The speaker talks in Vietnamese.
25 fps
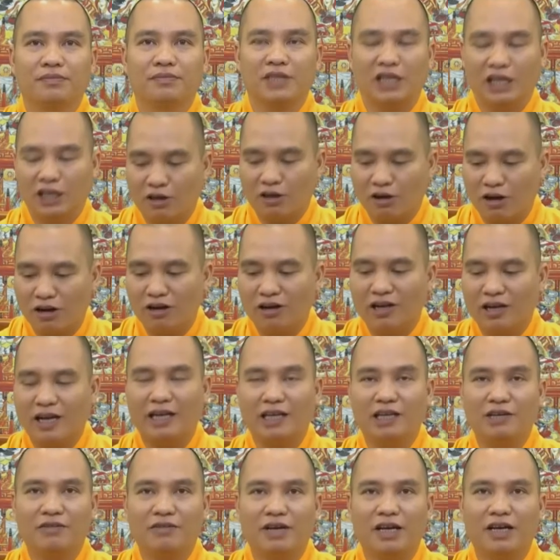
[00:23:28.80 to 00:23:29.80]
thì con nó
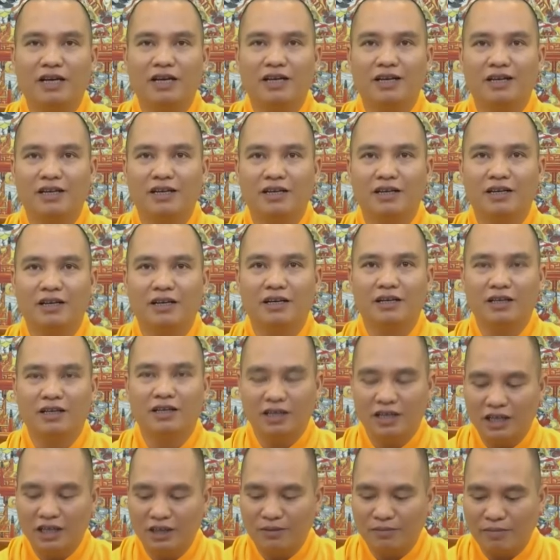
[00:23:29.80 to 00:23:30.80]
lại như vậy
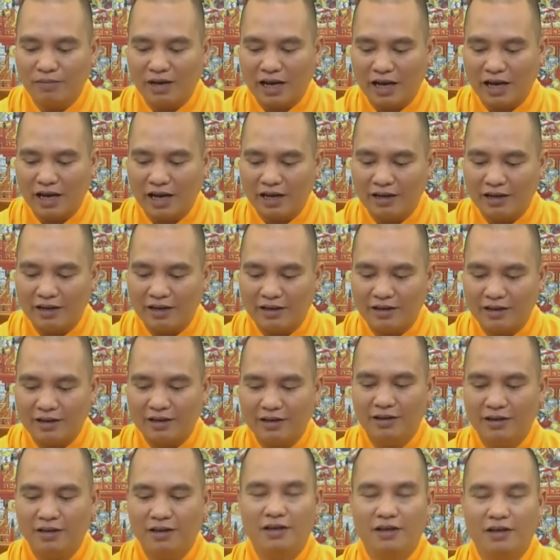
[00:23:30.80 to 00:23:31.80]
nhưng khi mà
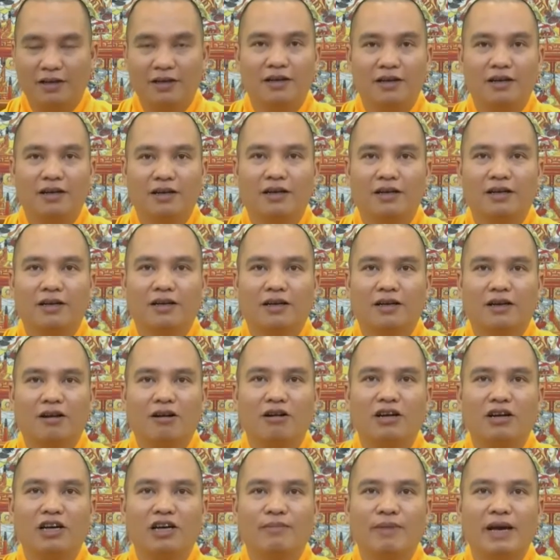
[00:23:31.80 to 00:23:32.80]

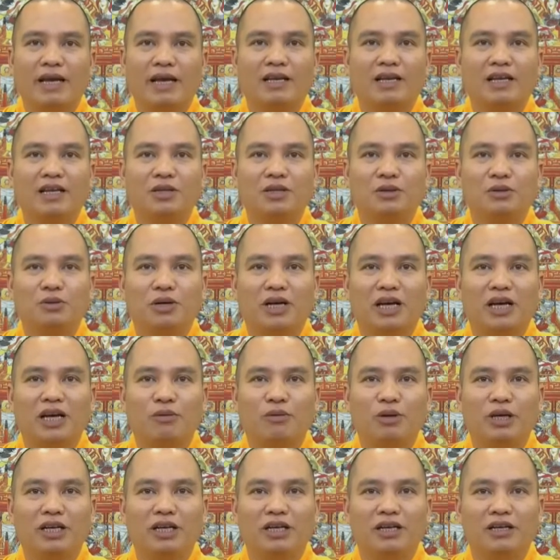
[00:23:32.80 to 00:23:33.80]
có người mách lên chùa khai
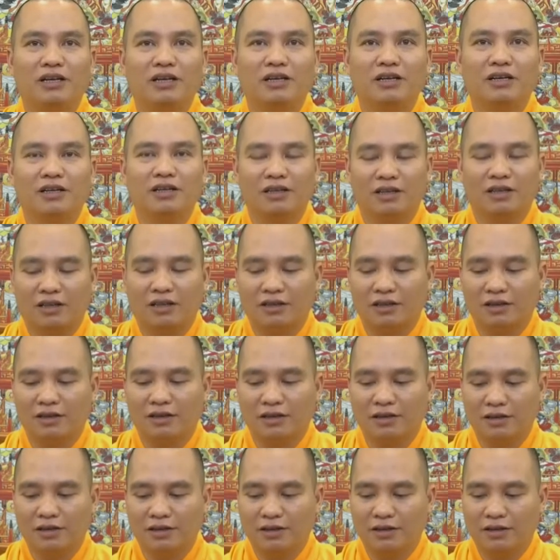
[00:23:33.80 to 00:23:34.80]
nguyên
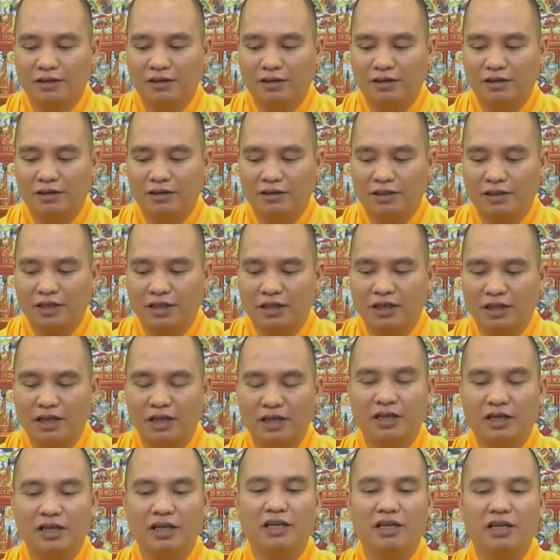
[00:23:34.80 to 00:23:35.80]
xin
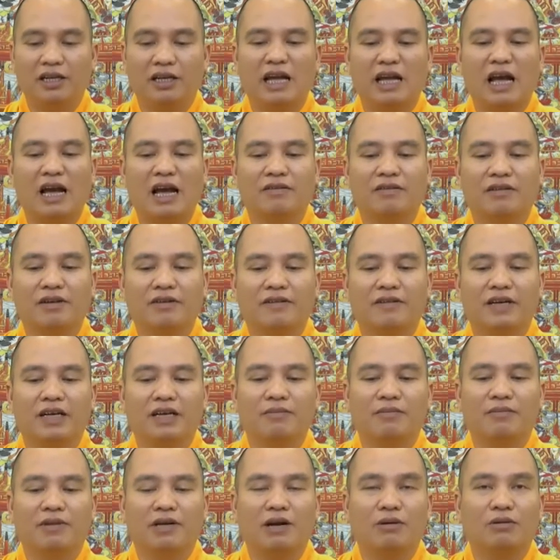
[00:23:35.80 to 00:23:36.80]
thỉnh kinh địa tạng rồi
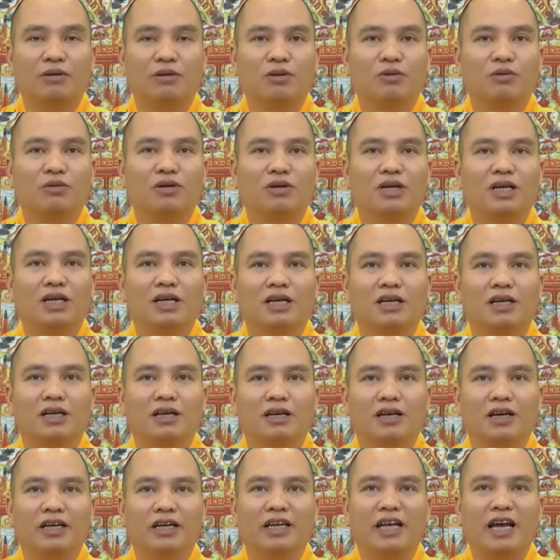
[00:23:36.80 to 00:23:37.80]
về mà đọc tụng
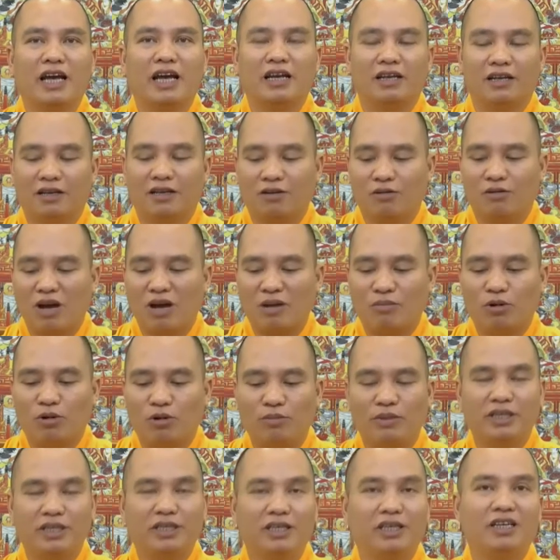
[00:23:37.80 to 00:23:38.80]
ở nhà được qua
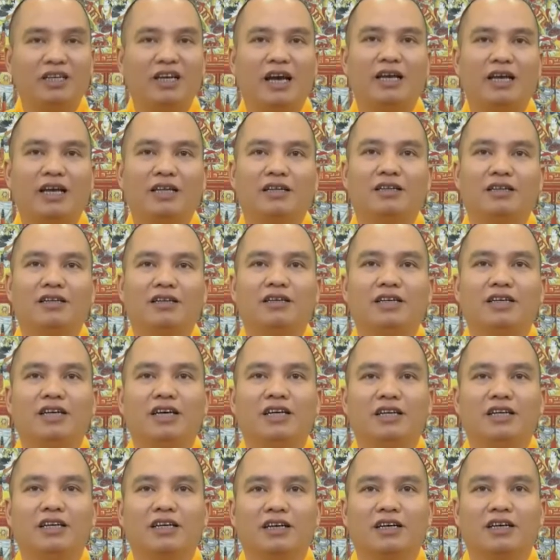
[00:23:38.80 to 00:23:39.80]
49 ngày thì tự
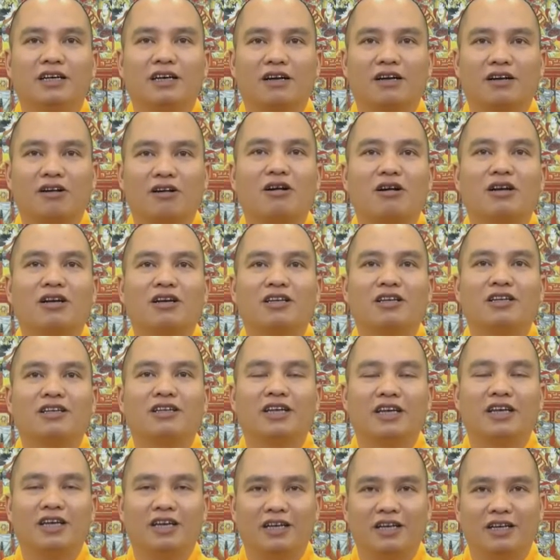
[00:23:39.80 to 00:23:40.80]
nhiên con nó như
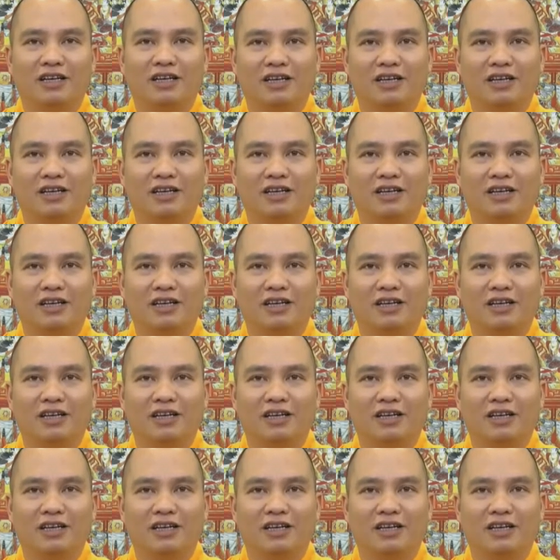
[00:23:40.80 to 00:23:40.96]
thế